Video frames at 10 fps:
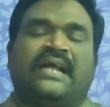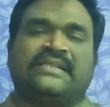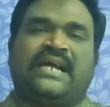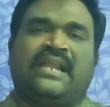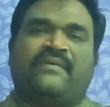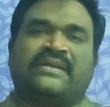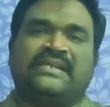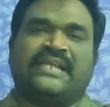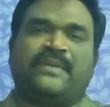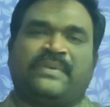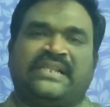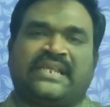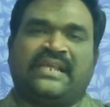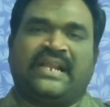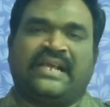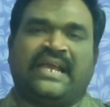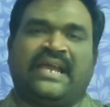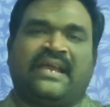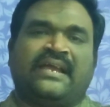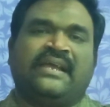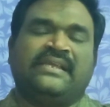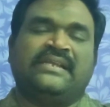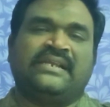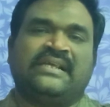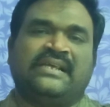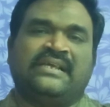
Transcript: அதனால் அவர்கள் கேட்பதற்கு இணங்க இன்று